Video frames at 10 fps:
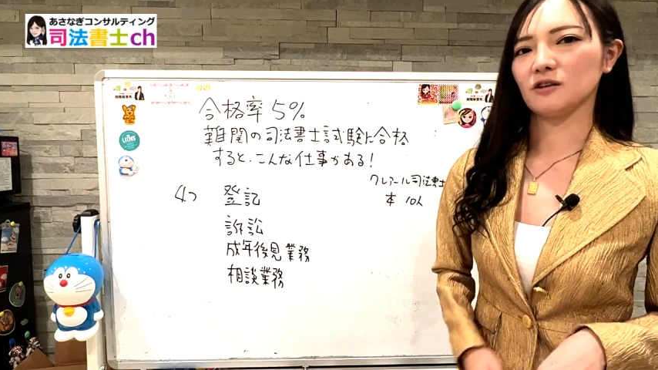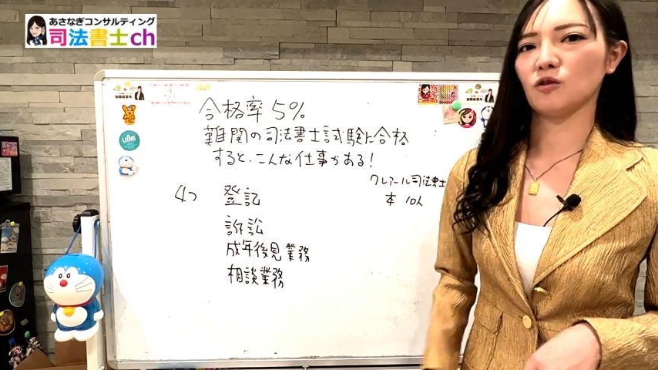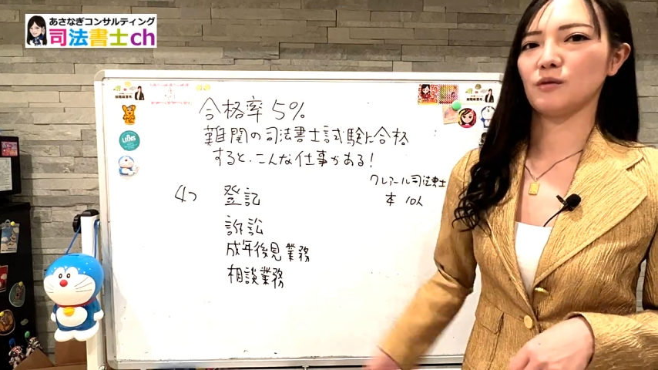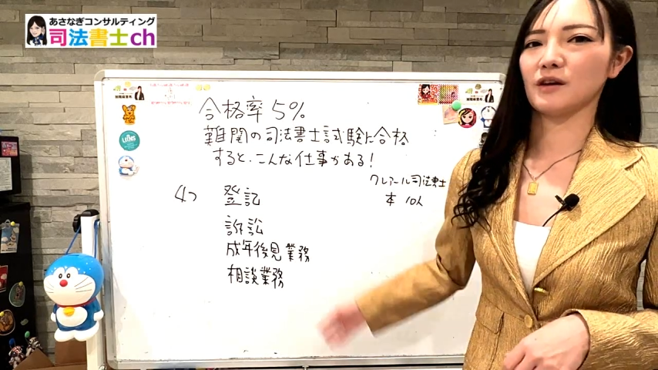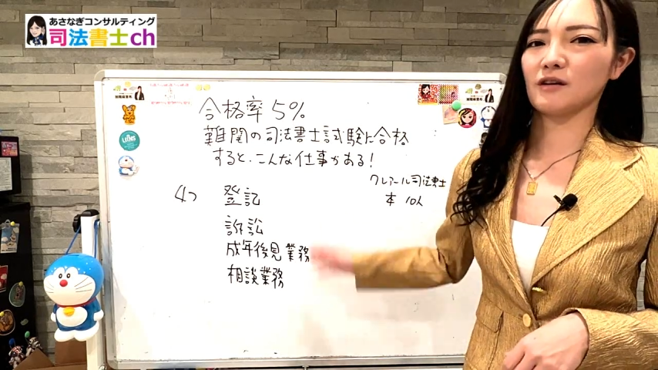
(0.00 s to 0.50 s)

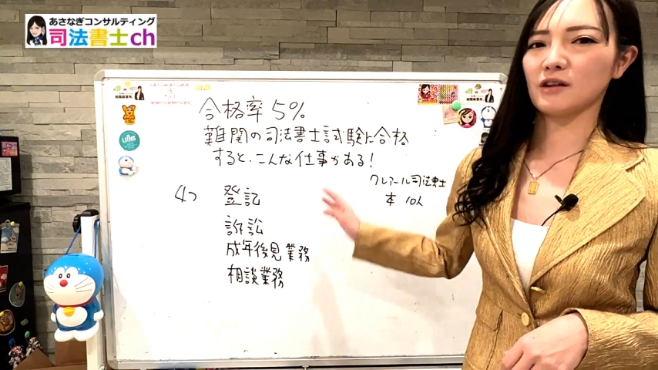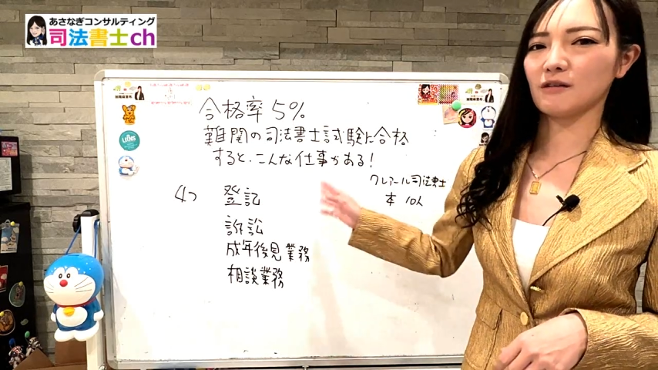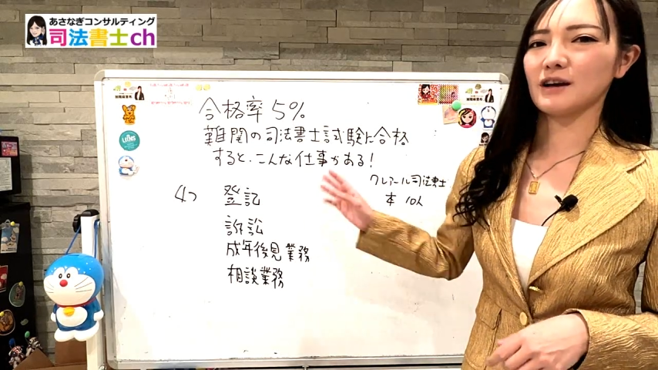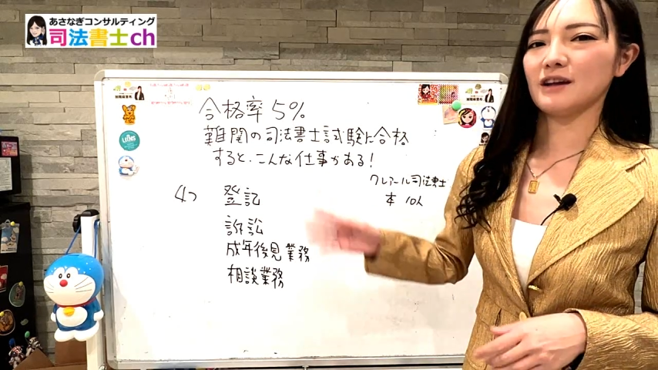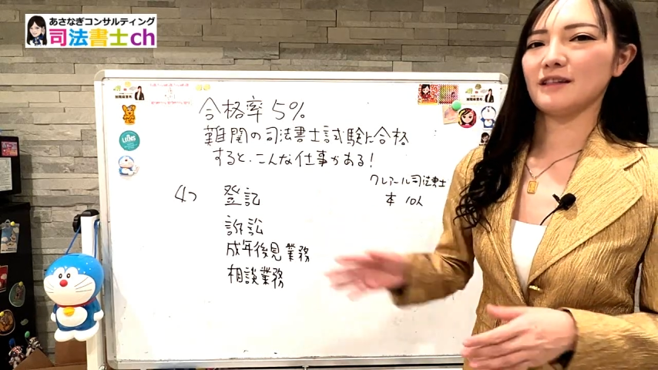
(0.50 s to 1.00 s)
興味のある方
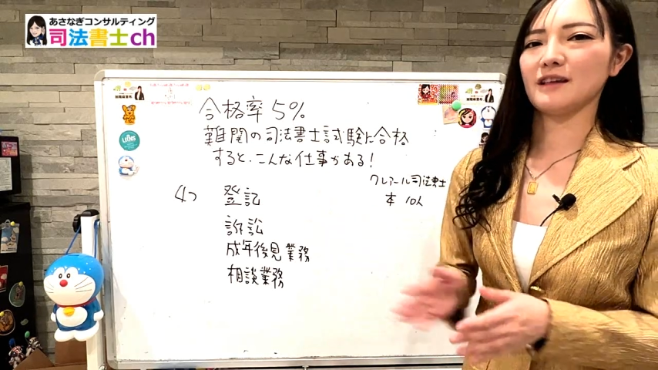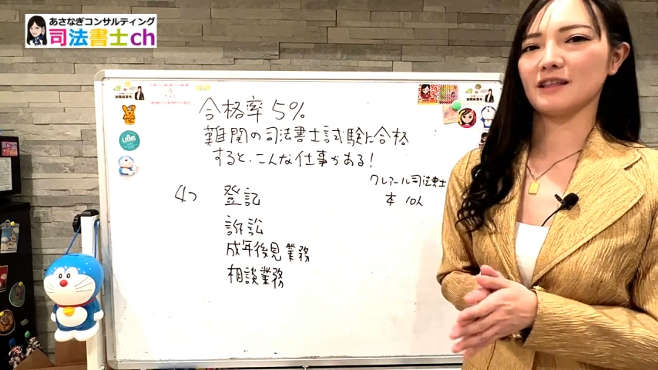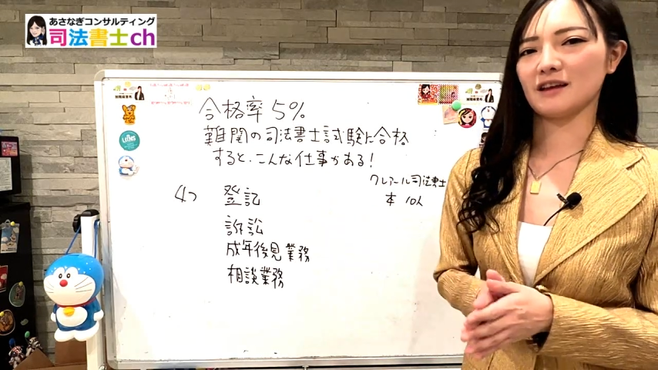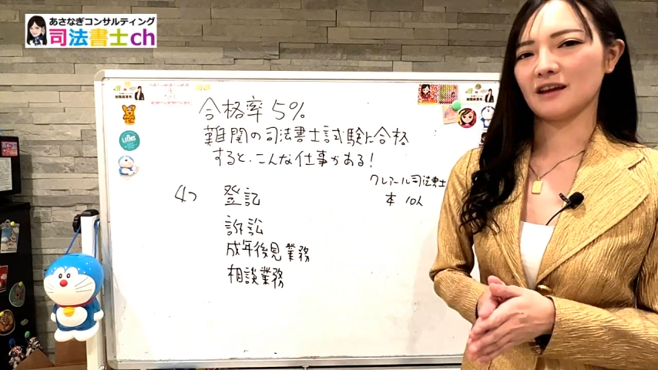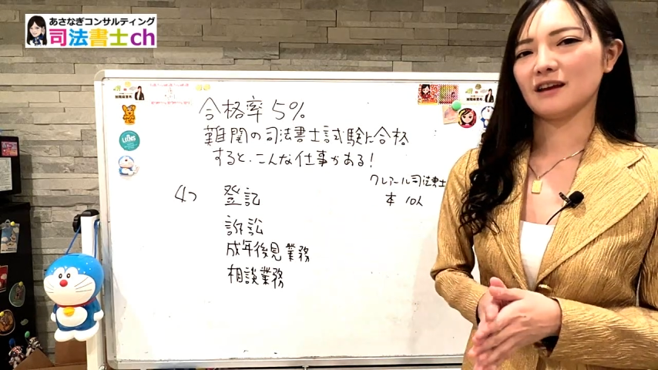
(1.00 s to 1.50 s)
はぜひ
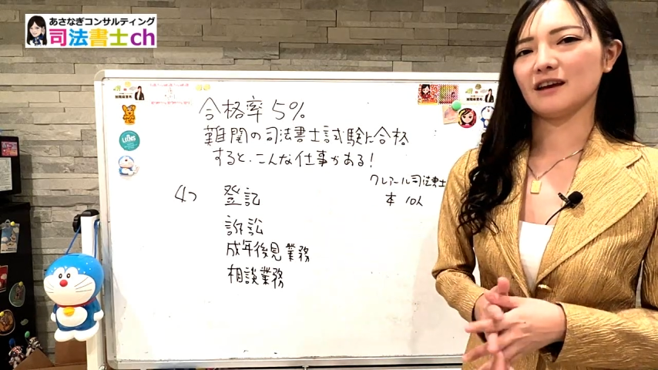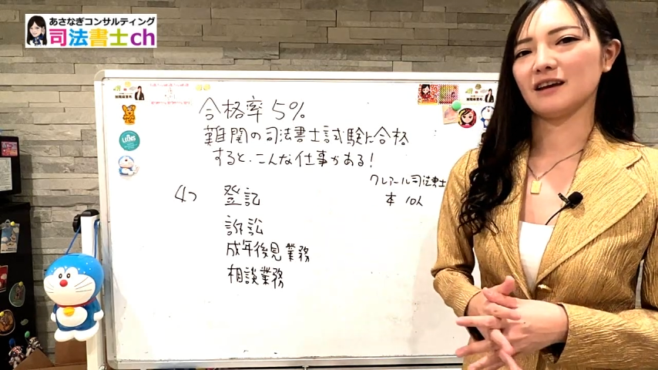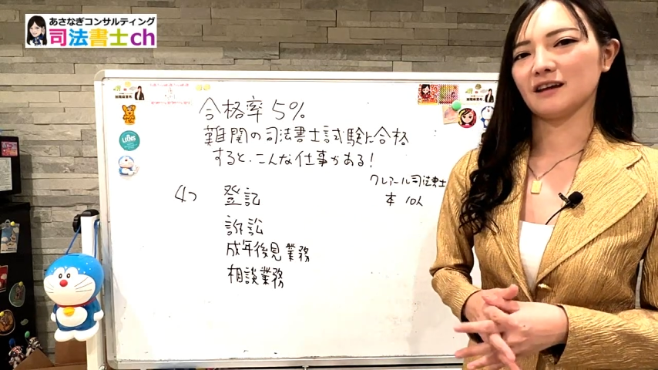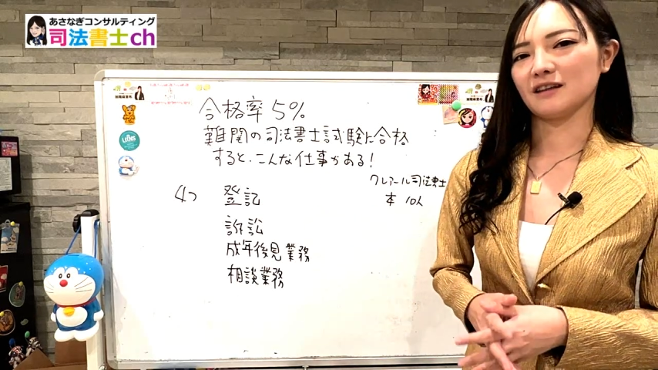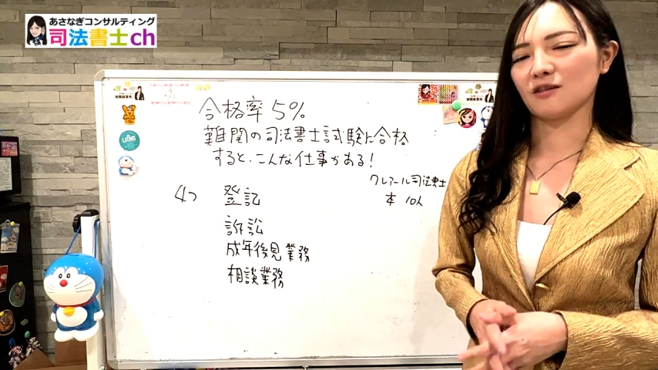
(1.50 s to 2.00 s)
ね、えー、